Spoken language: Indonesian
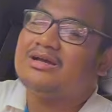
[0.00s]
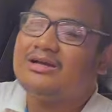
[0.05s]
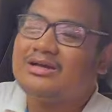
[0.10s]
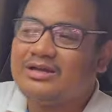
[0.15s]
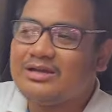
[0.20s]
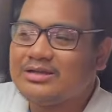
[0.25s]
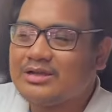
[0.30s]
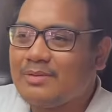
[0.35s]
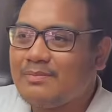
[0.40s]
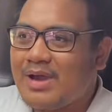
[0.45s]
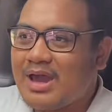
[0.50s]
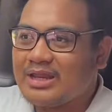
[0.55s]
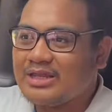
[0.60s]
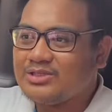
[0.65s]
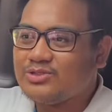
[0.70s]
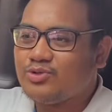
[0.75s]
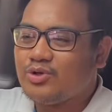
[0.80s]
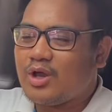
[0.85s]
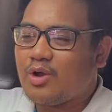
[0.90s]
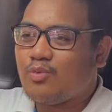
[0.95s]
uh, kemarin
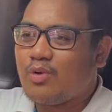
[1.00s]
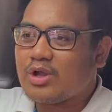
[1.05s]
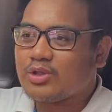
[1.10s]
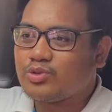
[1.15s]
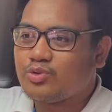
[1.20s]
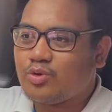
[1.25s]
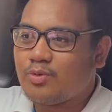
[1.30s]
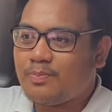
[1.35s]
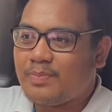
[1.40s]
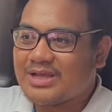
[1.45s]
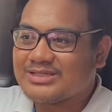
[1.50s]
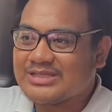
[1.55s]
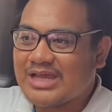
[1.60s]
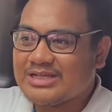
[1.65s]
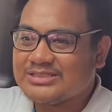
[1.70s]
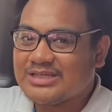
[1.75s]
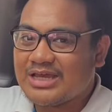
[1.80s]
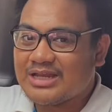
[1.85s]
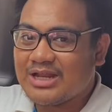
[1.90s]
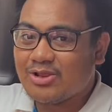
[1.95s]
juga waktu pas
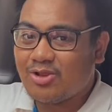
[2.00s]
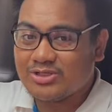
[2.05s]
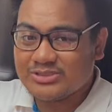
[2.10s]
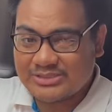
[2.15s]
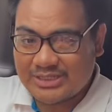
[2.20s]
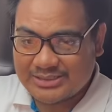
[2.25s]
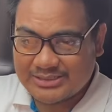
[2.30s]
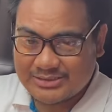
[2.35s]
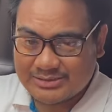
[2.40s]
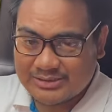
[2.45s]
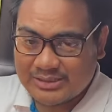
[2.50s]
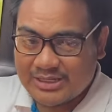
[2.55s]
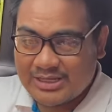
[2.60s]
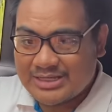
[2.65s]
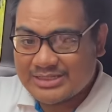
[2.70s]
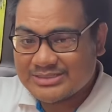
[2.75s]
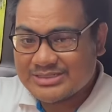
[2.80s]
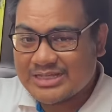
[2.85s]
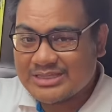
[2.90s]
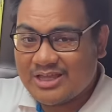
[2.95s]
acara launching
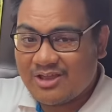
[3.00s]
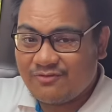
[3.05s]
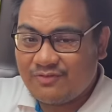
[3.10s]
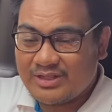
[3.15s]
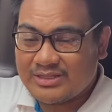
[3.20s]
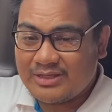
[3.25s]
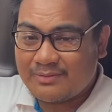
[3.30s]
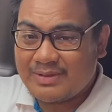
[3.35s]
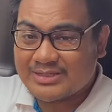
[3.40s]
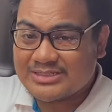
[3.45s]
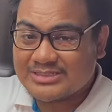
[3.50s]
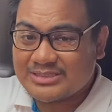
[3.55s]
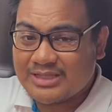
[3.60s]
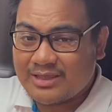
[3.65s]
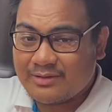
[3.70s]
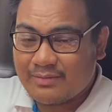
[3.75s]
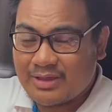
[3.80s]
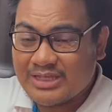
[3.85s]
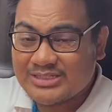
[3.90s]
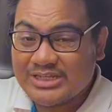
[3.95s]
Santa Fe di Basis
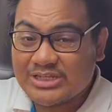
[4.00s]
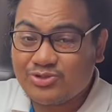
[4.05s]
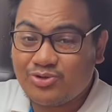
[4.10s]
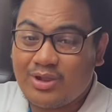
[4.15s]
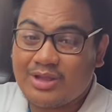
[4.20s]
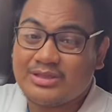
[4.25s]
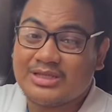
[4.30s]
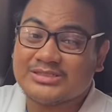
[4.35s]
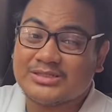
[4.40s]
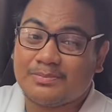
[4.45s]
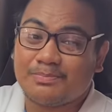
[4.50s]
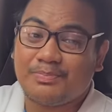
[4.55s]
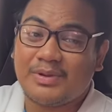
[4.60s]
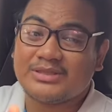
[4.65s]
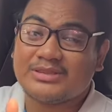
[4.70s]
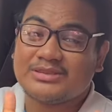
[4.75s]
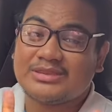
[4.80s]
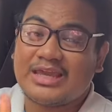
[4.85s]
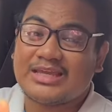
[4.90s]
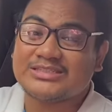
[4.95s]
Naik saya juga udah sempat
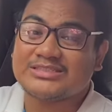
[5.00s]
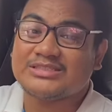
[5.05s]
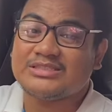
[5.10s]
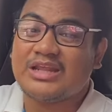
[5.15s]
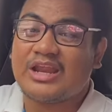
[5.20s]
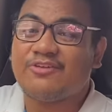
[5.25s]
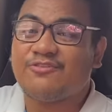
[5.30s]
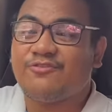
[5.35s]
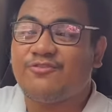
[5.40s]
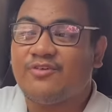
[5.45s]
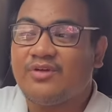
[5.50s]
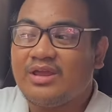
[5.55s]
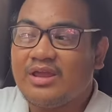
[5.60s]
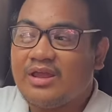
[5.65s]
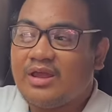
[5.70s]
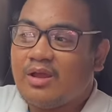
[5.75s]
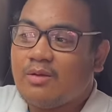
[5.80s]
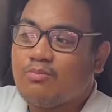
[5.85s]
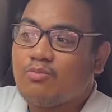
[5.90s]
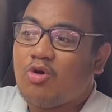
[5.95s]
test drive
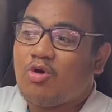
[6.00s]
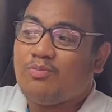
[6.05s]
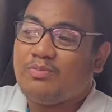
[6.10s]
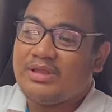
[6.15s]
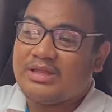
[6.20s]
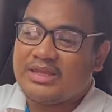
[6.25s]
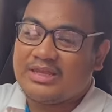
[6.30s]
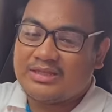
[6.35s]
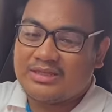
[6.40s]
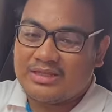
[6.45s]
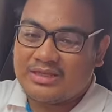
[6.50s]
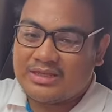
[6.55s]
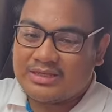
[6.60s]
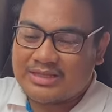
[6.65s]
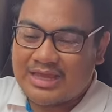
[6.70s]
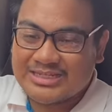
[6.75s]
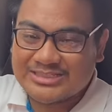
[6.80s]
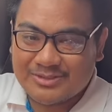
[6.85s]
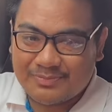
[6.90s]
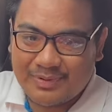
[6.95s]
mobil ini.
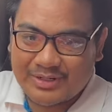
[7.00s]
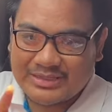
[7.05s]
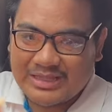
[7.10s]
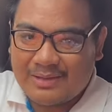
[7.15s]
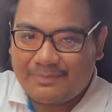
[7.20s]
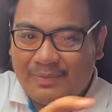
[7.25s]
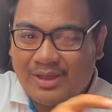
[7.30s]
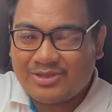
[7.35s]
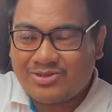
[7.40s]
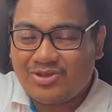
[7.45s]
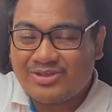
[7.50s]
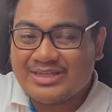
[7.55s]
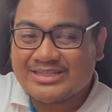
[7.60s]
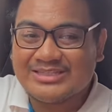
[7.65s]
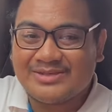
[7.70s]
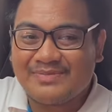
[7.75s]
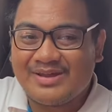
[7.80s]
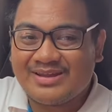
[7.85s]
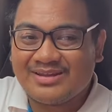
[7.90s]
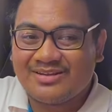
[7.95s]
Nah, seperti apa kita
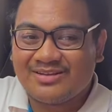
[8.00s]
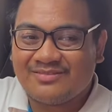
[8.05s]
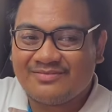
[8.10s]
simak.